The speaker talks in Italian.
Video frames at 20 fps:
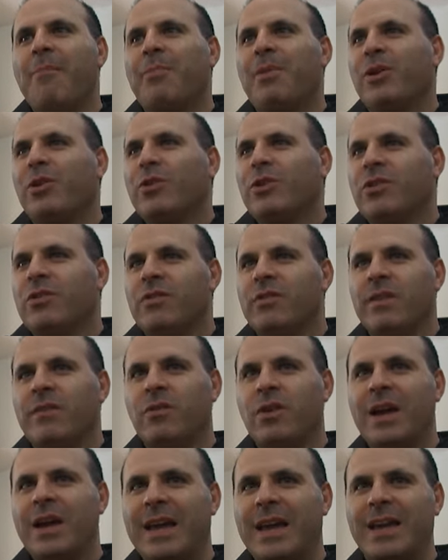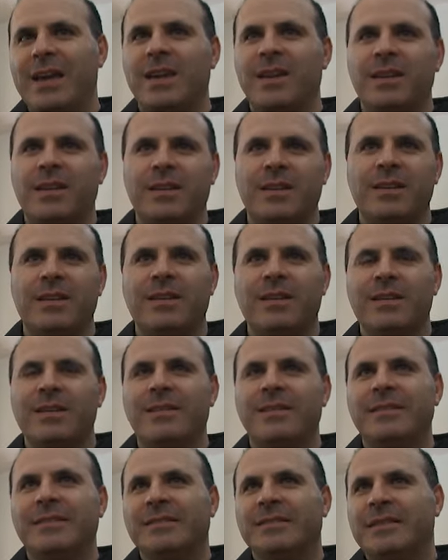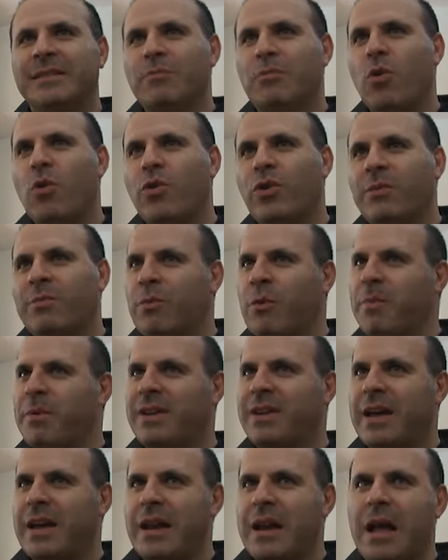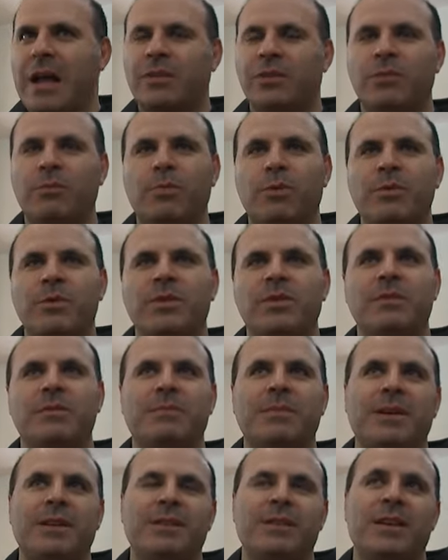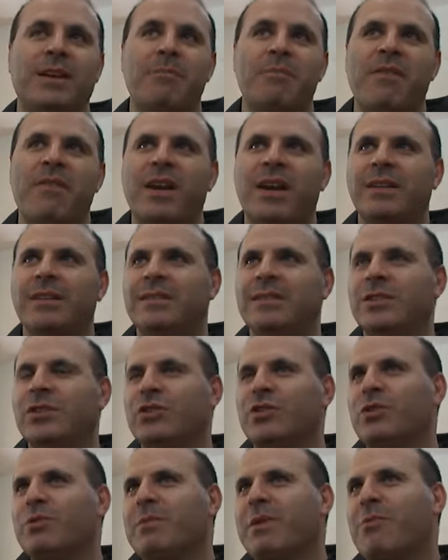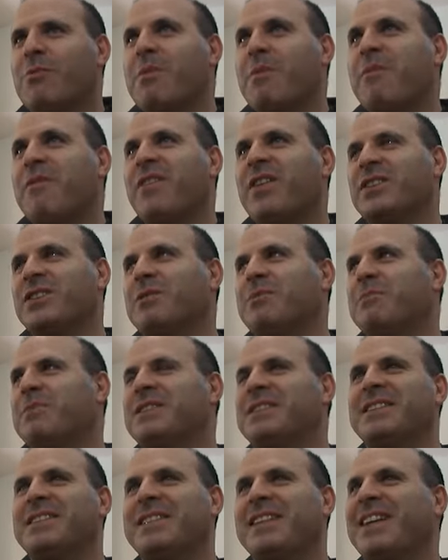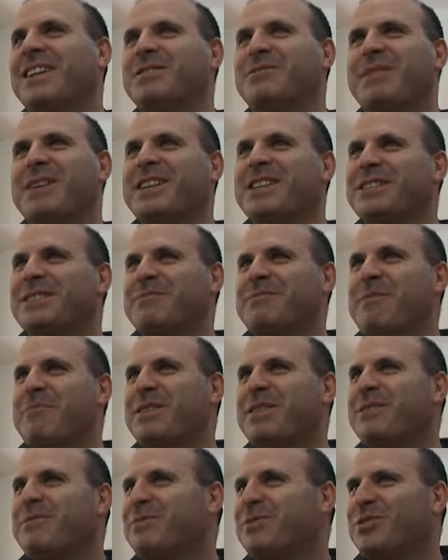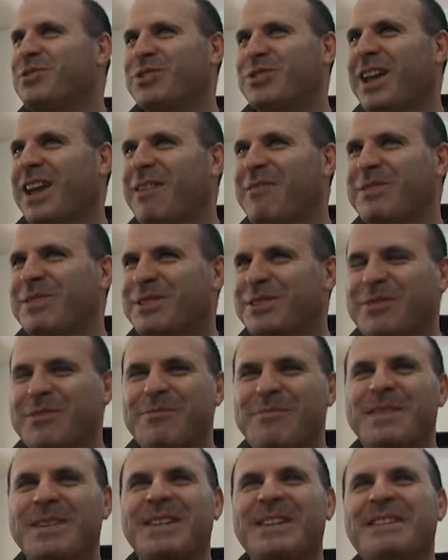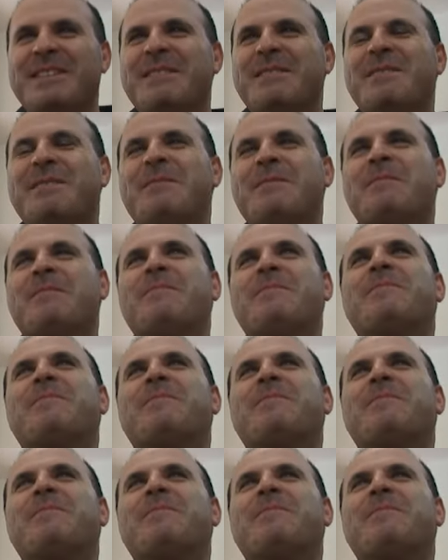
Però io avevo anche eh, timore, un po' per carattere, un po' per detto, ma che mi va che dici, insomma, come mi faccio a presentarci, ma che stiamo a pigliare Vincenzo? Certo, certo famino.